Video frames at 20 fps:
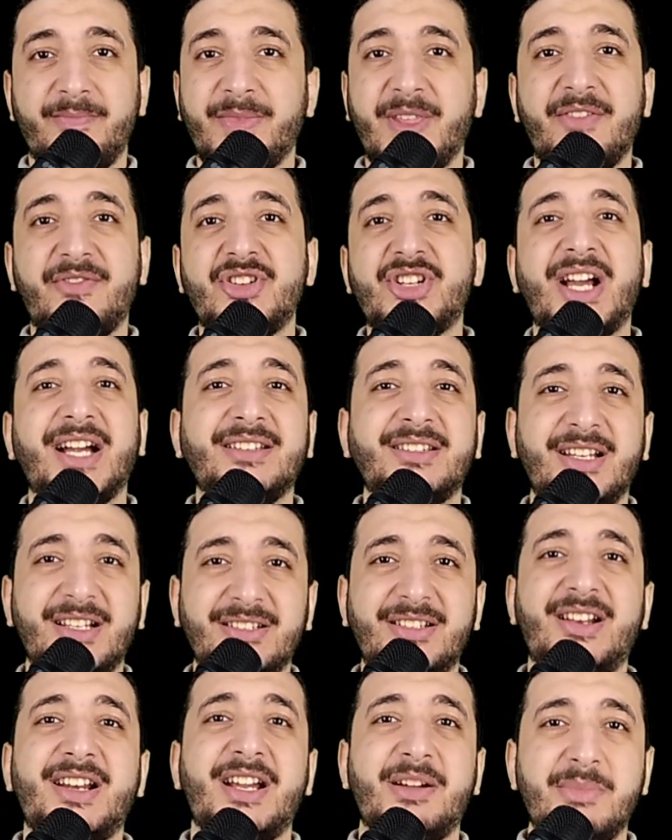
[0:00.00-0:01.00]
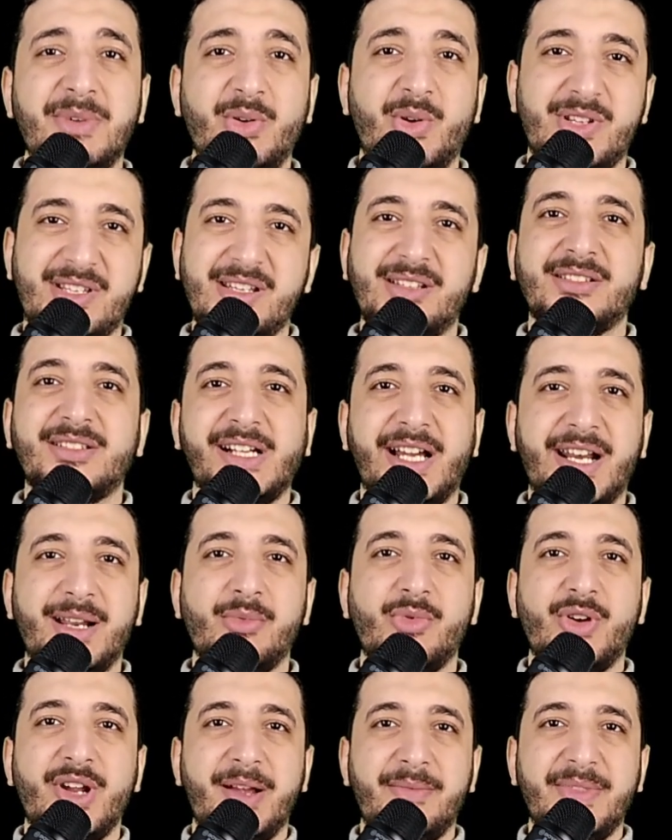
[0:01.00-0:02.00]
مفيش حد هيقدر يعمل وثائقي عن
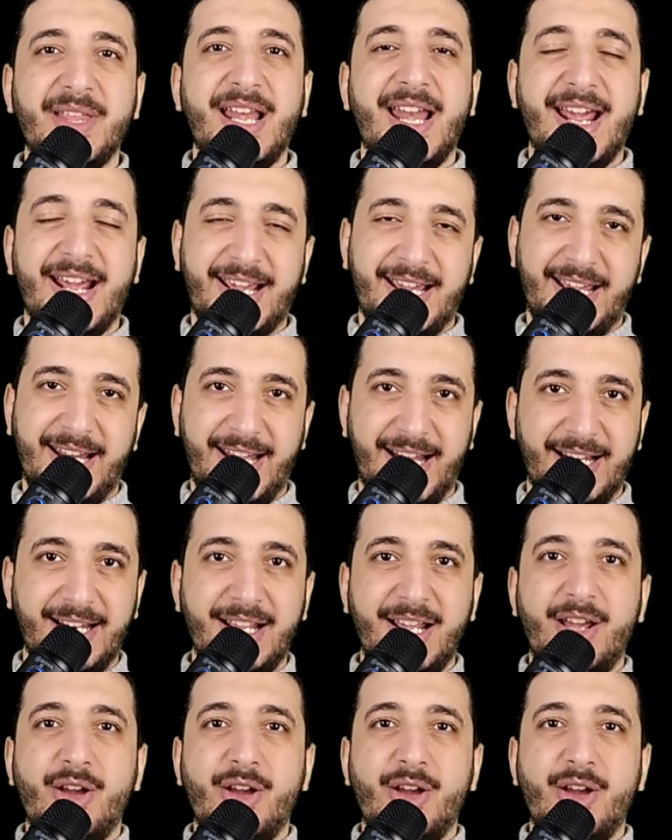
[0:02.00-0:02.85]
ابويا من الاخر يعني